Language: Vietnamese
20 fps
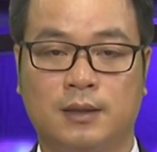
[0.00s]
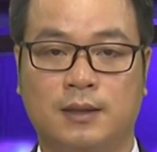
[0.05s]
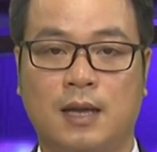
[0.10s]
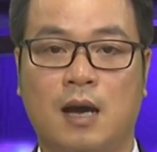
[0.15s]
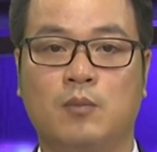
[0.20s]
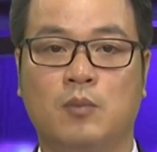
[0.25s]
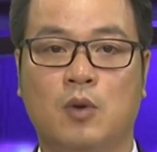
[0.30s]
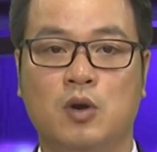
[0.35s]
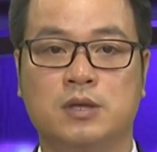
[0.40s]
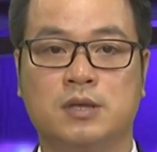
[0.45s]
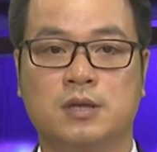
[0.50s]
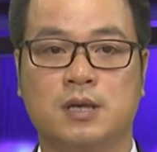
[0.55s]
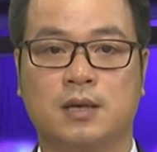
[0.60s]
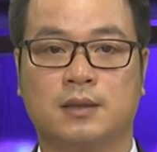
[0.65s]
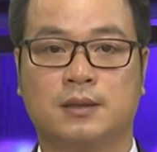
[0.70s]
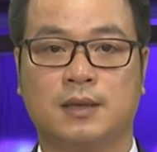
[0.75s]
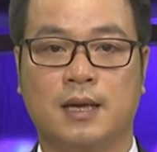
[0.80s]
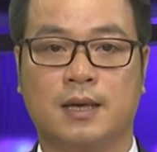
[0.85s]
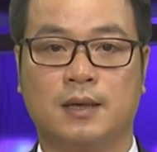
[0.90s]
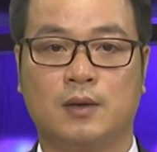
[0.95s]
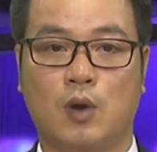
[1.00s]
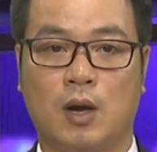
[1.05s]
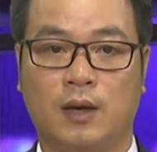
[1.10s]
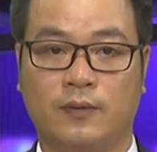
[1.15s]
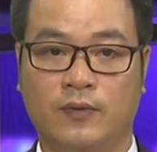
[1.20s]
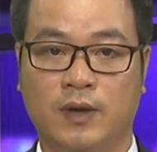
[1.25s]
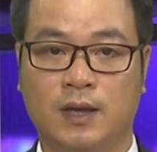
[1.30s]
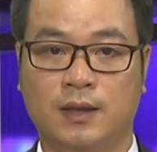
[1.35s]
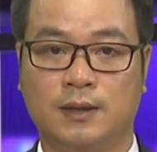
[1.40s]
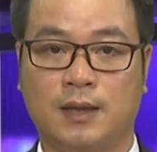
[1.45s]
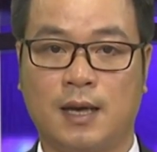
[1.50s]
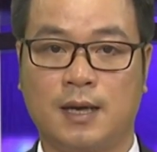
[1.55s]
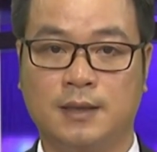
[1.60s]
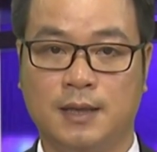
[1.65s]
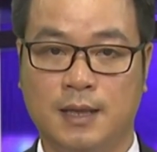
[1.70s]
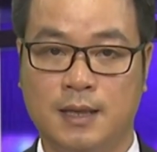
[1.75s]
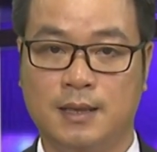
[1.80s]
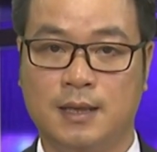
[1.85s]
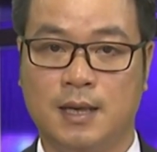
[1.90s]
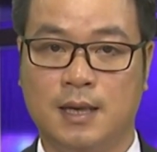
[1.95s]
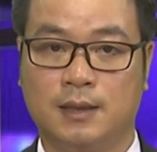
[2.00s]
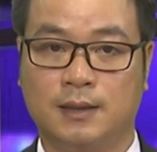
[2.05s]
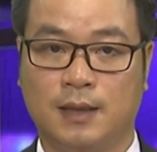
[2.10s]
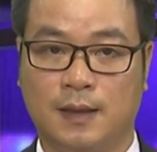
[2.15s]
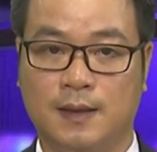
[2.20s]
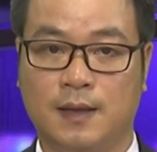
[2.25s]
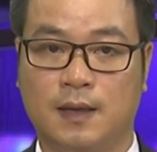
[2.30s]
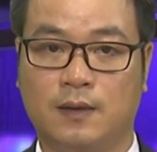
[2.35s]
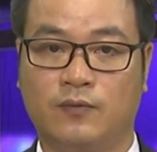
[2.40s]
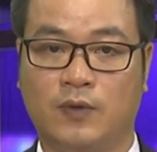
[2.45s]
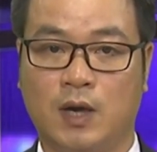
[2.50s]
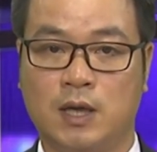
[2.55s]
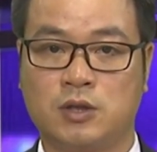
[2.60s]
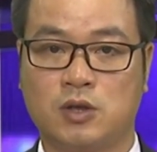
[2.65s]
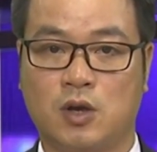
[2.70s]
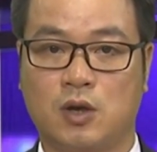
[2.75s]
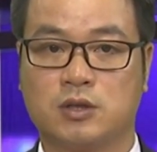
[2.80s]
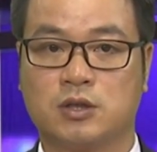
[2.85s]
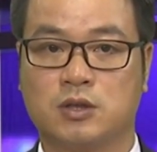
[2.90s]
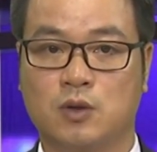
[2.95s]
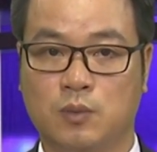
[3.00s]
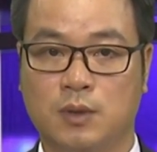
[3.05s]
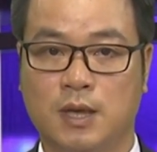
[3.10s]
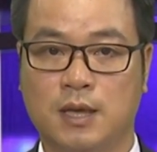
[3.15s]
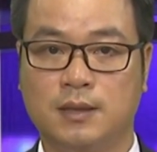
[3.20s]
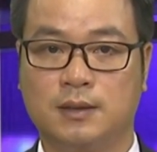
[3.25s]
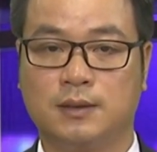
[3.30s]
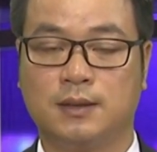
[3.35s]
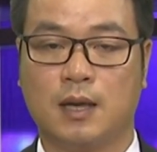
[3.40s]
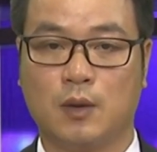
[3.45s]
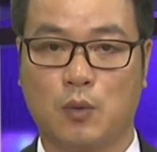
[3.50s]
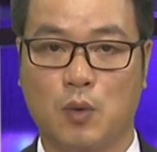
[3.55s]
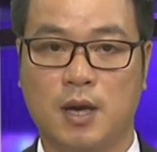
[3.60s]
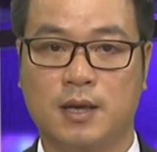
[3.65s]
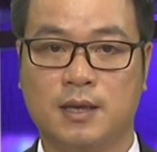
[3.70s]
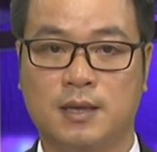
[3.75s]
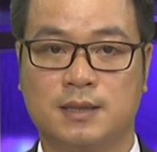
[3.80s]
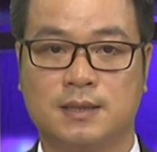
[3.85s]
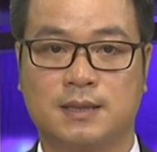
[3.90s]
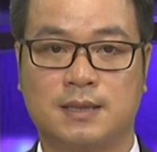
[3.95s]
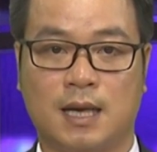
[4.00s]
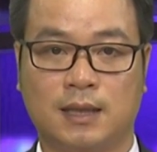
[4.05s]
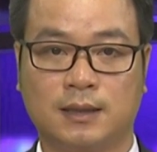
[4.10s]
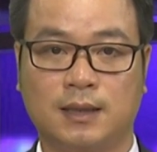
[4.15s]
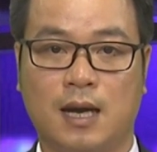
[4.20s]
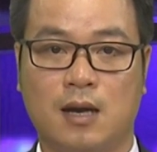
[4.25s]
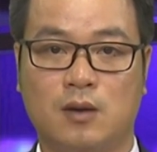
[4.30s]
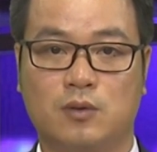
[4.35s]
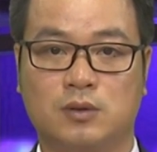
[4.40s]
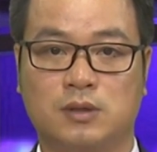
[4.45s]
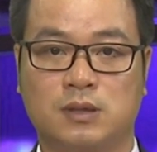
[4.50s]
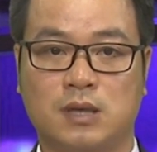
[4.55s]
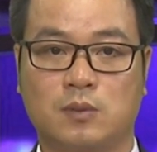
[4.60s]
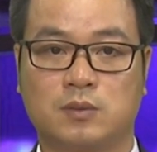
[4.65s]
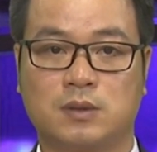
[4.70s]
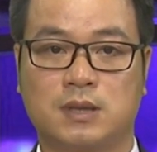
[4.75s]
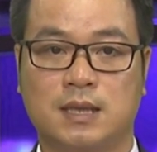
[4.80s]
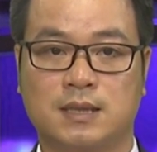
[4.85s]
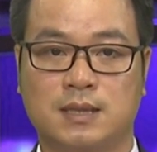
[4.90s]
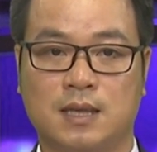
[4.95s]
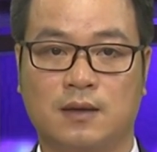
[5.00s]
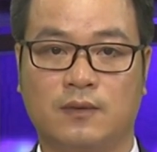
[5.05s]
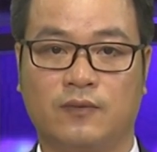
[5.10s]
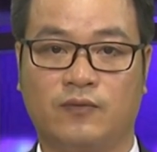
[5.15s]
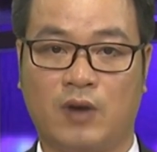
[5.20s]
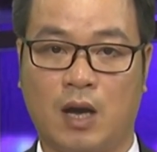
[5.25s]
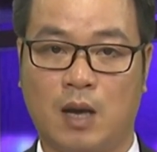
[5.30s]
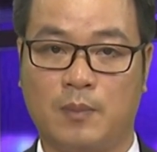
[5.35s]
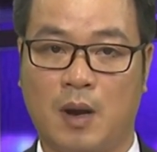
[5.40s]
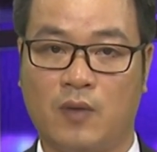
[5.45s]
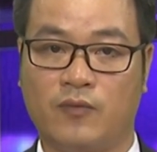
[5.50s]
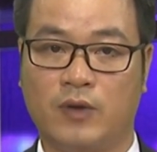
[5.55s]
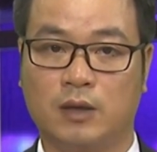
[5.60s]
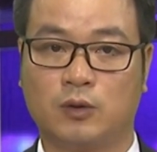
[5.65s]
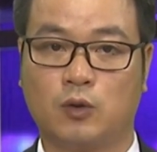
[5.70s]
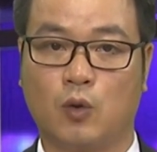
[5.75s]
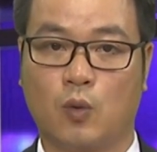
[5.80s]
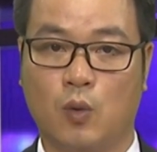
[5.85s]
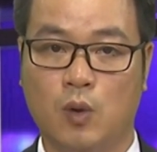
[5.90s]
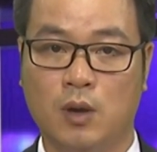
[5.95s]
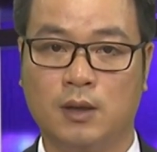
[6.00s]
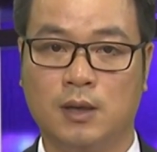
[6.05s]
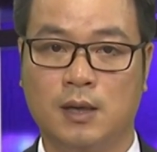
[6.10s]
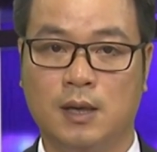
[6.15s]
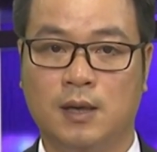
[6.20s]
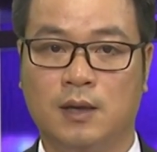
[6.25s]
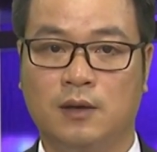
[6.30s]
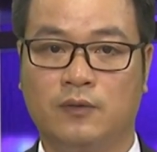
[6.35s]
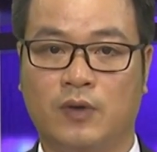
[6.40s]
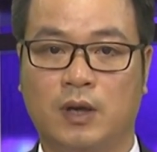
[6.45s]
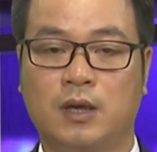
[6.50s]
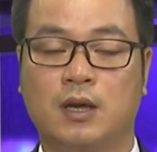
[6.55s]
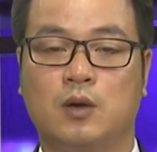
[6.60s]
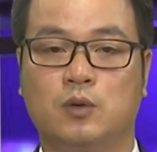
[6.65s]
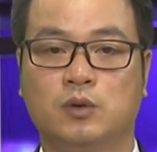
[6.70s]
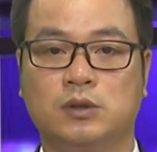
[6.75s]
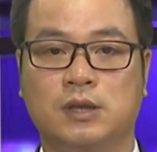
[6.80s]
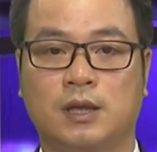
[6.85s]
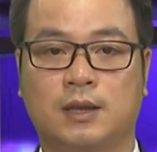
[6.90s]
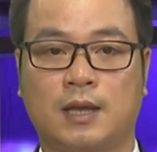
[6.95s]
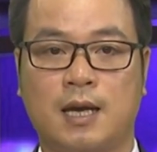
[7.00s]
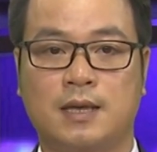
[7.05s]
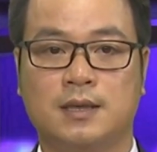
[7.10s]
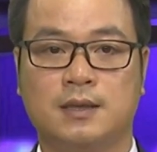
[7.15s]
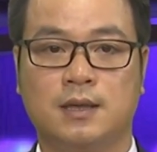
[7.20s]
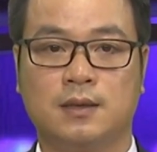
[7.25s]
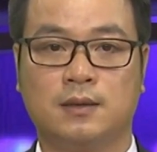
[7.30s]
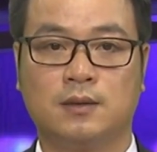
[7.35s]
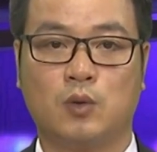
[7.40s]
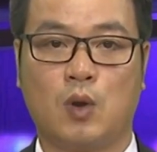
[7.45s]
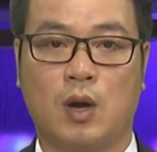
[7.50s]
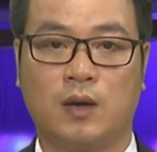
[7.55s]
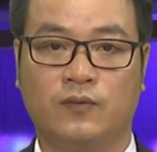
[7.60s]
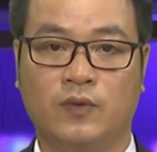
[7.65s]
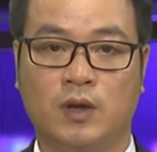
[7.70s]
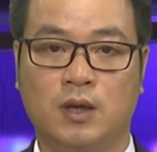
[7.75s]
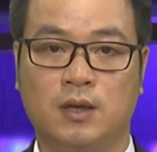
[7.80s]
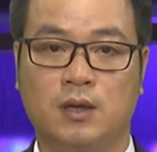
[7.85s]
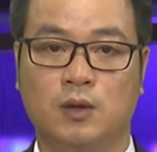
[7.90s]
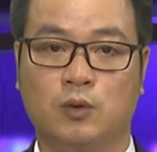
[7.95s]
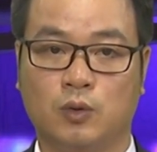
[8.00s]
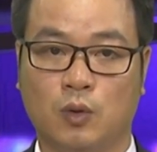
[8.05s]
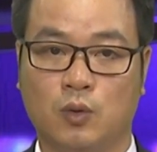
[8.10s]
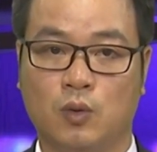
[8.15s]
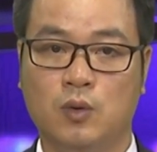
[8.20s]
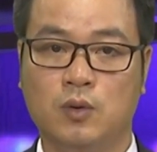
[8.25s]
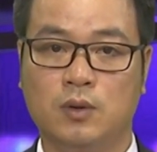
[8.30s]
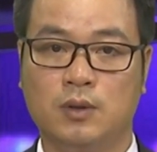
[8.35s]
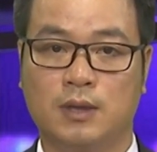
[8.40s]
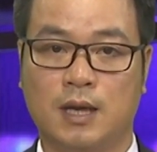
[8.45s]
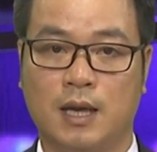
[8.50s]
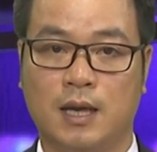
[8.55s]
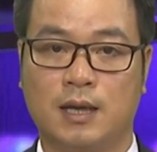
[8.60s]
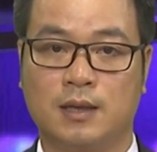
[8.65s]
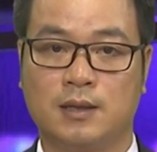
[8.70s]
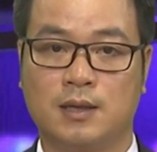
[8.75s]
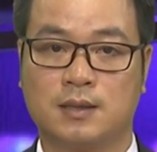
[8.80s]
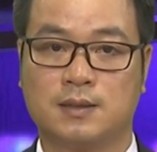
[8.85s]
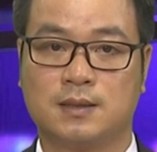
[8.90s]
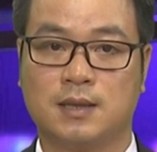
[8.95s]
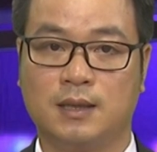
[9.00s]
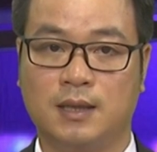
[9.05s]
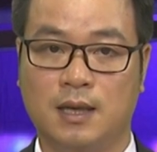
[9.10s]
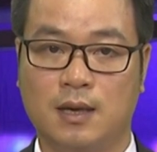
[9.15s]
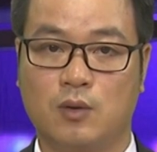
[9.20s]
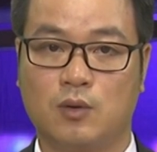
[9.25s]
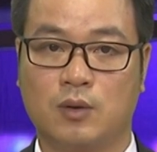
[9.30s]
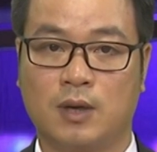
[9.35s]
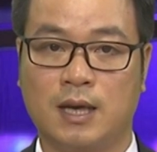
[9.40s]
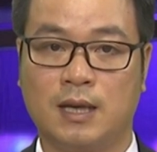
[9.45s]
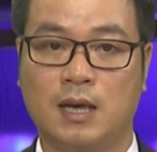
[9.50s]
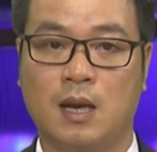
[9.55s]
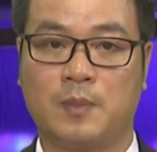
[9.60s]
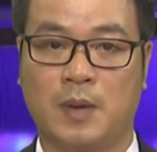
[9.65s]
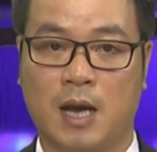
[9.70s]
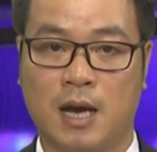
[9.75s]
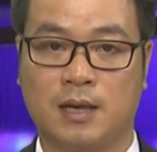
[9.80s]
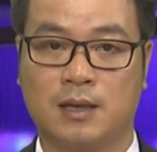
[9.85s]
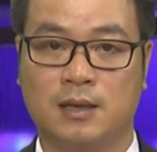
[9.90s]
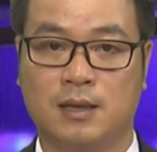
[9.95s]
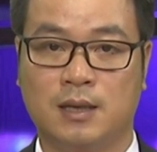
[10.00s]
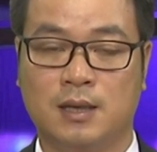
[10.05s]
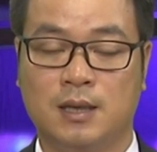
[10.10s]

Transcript: tạo môi trường để đoàn viên thanh niên thể hiện vai trò sung kích, tình nguyện, sáng tạo trong xây dựng và bảo vệ Tổ quốc, phấn đấu trở thành những đoàn viên ưu tú để được giới thiệu kết nạp đảng.